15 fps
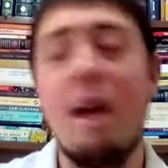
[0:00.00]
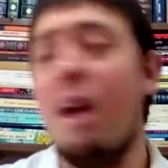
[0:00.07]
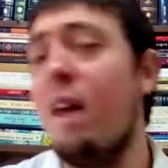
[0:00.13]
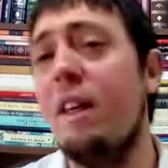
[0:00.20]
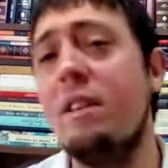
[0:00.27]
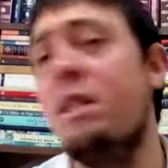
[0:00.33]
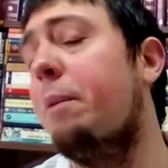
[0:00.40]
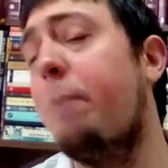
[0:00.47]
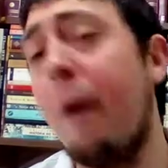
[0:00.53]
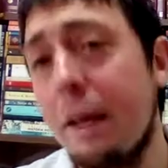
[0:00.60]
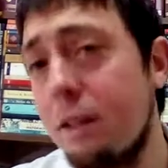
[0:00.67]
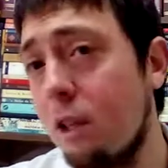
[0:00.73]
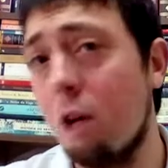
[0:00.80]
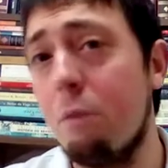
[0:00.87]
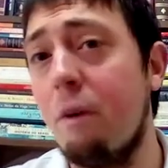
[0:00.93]
Es decir, para
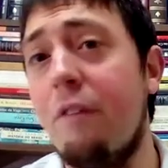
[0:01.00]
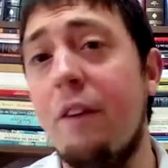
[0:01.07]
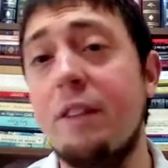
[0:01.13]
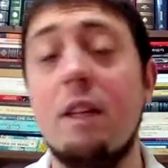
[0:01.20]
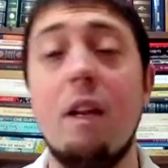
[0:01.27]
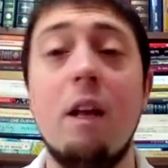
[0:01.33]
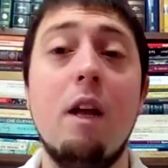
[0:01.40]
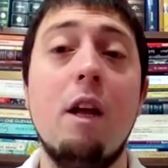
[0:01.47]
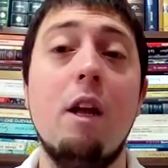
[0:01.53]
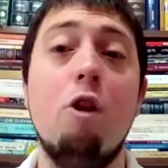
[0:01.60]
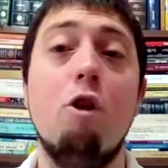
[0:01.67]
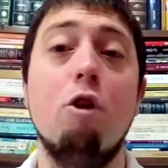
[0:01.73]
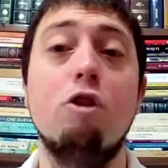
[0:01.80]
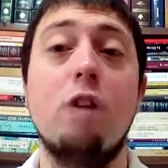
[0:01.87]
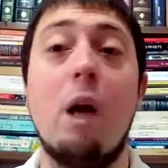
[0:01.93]
decirlo más fácil,
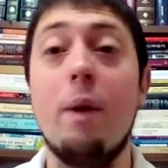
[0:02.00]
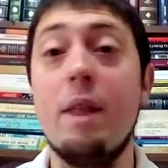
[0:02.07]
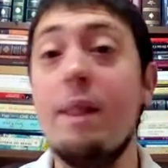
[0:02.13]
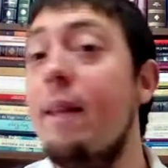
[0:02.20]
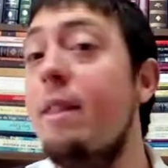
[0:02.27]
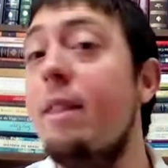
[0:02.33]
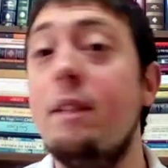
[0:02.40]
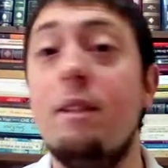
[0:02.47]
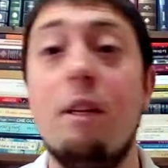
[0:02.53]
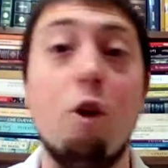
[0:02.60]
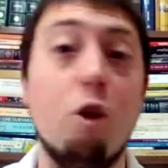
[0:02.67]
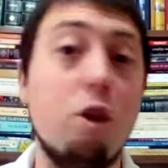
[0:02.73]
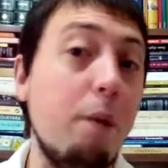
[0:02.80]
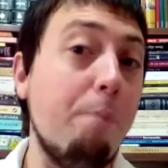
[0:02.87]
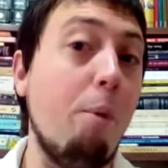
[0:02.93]
los habitantes y
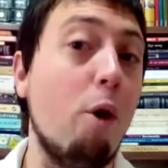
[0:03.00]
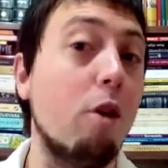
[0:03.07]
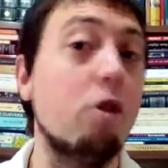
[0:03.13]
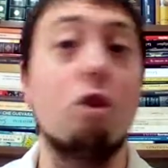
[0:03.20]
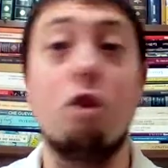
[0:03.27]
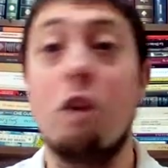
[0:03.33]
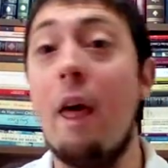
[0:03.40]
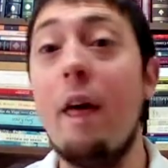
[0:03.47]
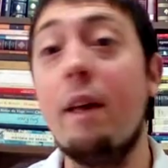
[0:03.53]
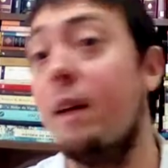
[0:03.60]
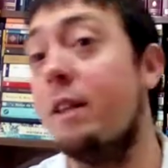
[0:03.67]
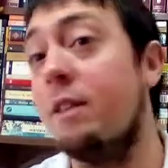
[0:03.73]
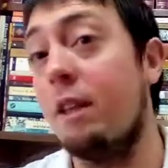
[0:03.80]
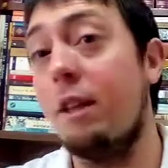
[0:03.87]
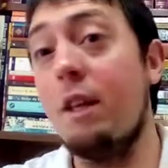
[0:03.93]
los tipos de sociedades que
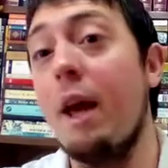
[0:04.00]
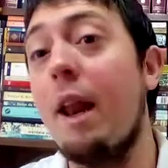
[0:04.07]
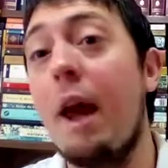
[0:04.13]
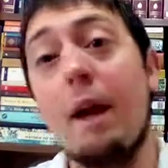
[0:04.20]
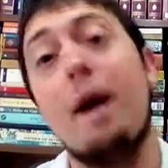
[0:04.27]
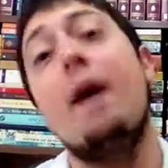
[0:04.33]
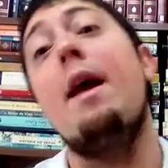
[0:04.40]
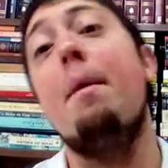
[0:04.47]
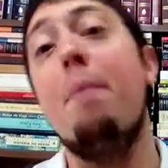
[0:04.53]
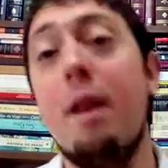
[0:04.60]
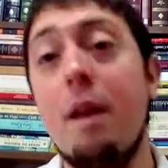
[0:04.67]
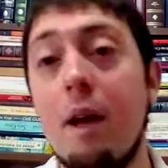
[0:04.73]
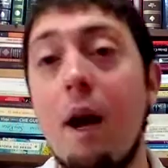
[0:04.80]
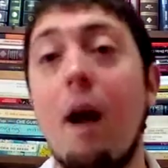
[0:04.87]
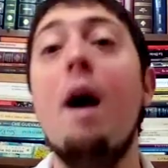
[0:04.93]
existían acá en
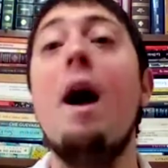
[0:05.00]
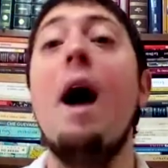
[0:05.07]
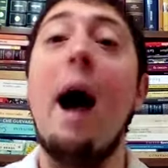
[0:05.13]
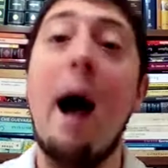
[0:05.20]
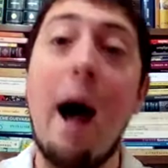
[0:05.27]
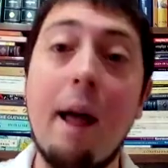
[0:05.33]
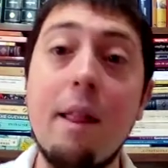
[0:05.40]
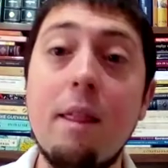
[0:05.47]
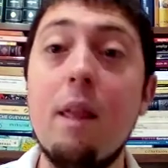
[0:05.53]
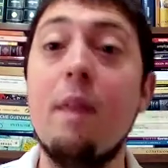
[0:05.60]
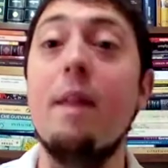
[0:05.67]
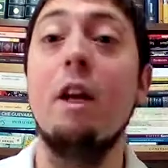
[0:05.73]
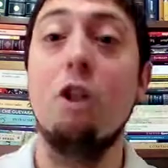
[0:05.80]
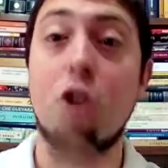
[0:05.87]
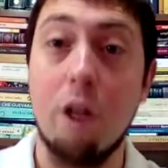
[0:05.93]
América antes de
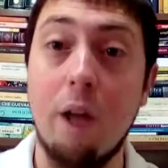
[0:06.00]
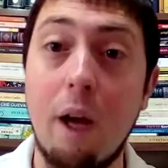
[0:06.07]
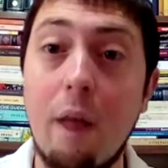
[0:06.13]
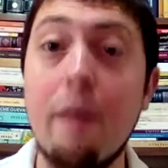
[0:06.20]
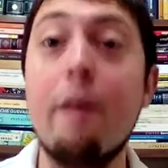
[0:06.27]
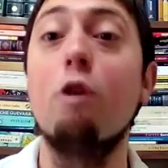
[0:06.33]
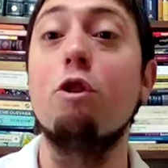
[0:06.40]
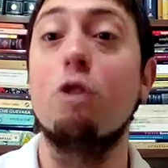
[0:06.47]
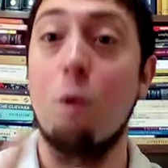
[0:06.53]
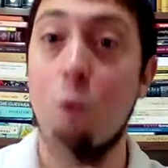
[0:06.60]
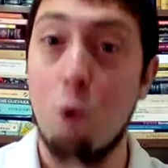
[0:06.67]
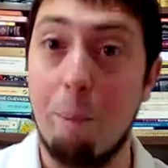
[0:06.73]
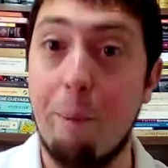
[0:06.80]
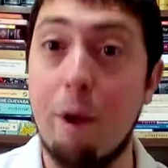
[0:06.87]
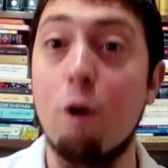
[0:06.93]
la llegada de los
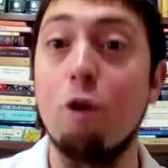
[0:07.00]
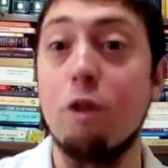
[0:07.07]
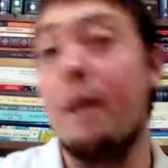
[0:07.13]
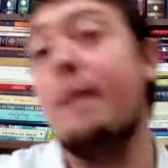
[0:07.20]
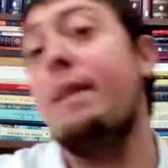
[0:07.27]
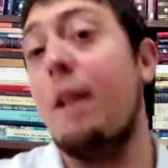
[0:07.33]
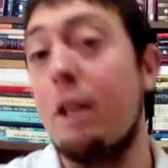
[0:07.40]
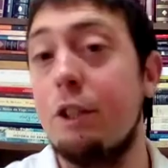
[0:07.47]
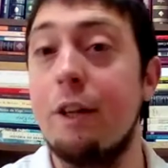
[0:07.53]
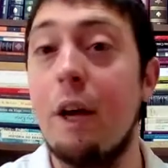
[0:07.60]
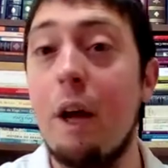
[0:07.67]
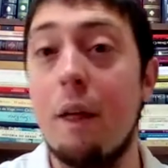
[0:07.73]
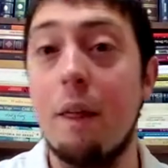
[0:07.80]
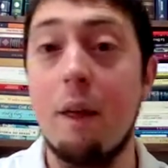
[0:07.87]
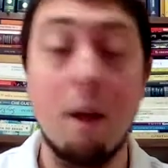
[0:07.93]
europeos, antes de la
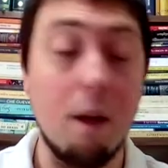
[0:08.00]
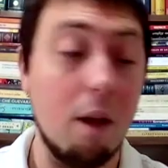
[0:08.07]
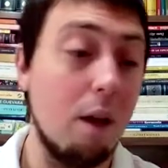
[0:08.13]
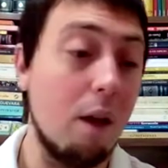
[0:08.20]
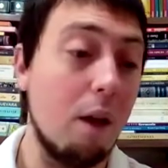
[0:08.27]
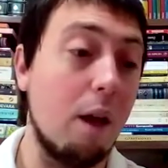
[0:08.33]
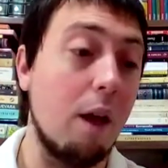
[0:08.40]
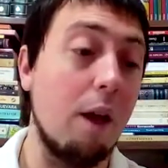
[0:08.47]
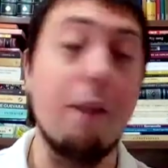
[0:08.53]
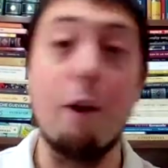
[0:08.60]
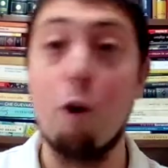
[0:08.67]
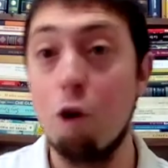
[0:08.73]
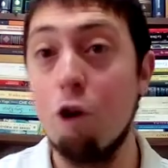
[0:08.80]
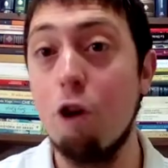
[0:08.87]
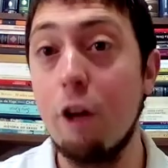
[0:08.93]
llegada de, eh,
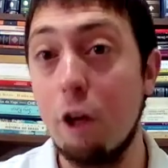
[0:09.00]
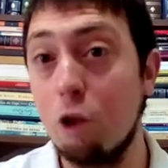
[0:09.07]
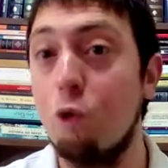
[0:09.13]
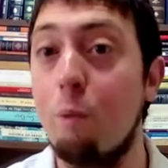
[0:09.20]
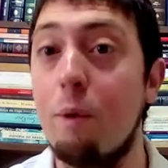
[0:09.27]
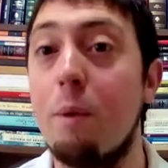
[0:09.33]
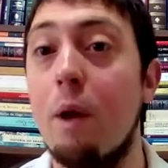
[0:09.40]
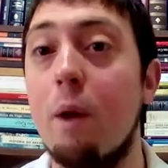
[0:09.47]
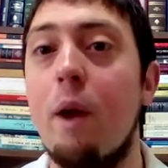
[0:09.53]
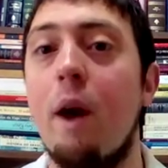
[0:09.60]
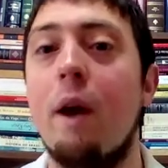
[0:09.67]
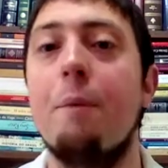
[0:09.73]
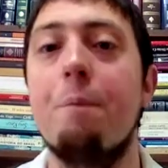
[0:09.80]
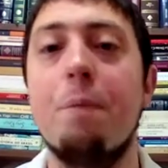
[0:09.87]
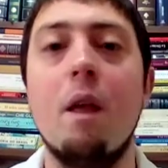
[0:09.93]
Colón en su primer
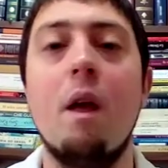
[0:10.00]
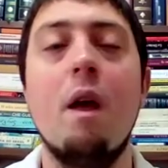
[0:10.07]
viaje.